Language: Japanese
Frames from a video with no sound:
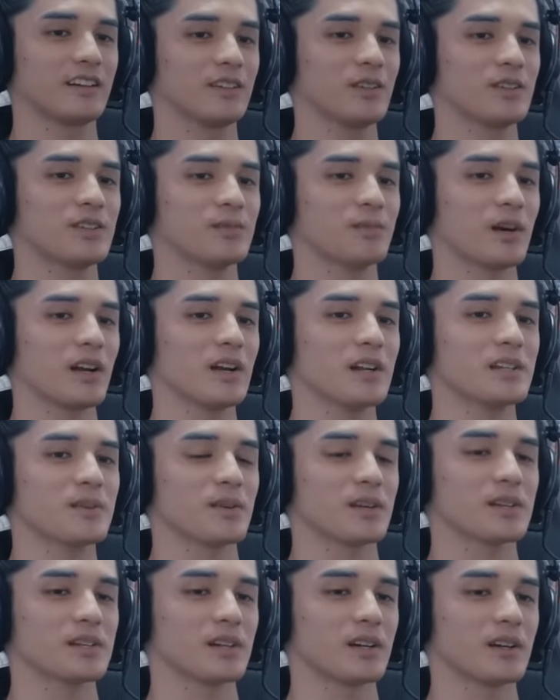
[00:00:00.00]
イチバラし
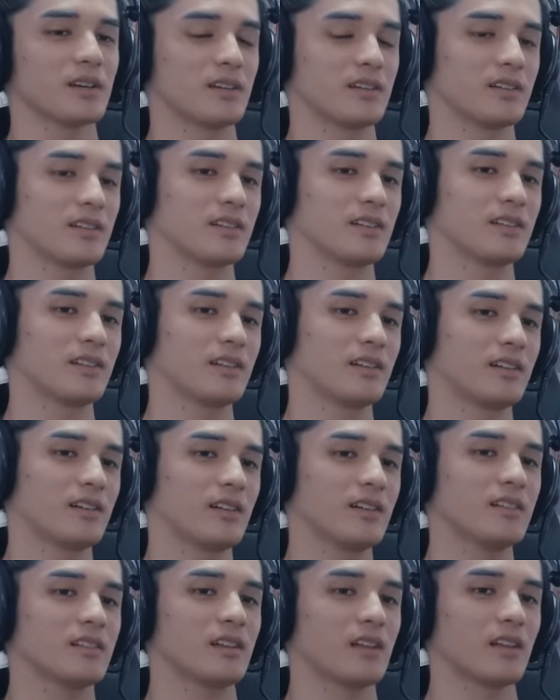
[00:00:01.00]
てました。
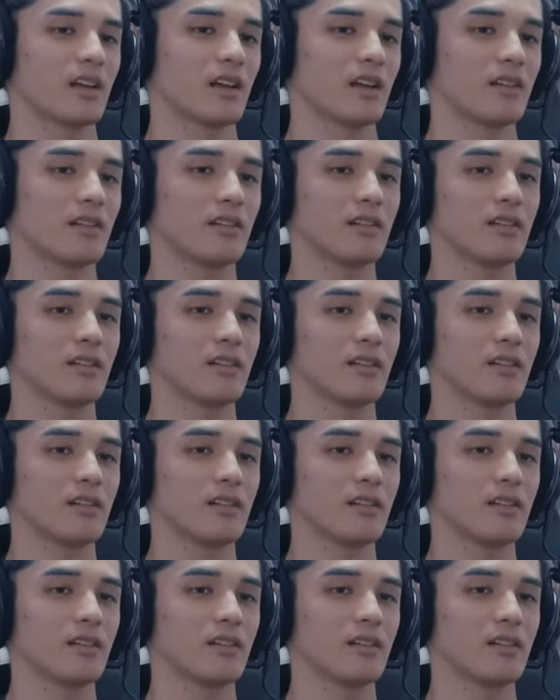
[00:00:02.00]
なんでだよ。